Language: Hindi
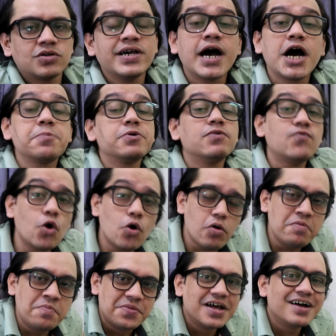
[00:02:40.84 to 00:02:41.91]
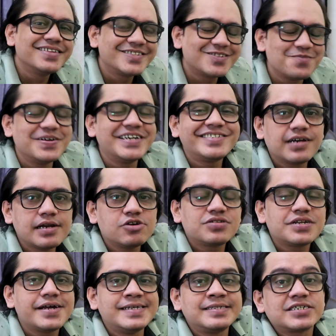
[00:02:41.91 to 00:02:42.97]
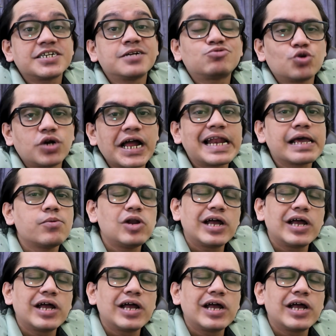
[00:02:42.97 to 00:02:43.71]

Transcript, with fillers: तो यहाँ पे वो तो बेसिकली उसने इंस्टाग्राम स्टोरी डाल के